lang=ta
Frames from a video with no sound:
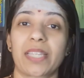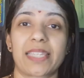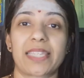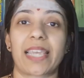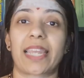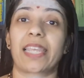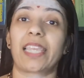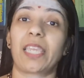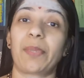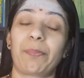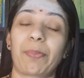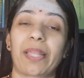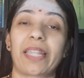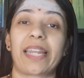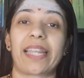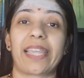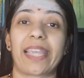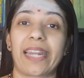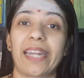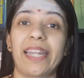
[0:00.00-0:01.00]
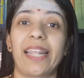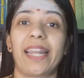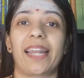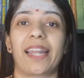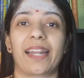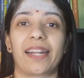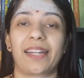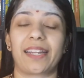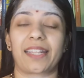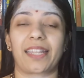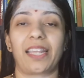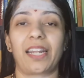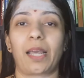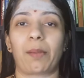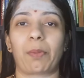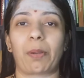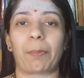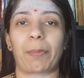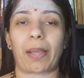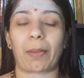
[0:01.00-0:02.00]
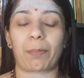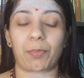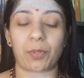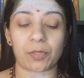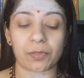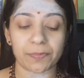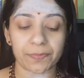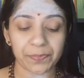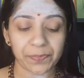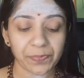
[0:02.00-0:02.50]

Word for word: சரி இப்போ அதில் என்னெல்லான்றதை நாம் பார்ப்போம்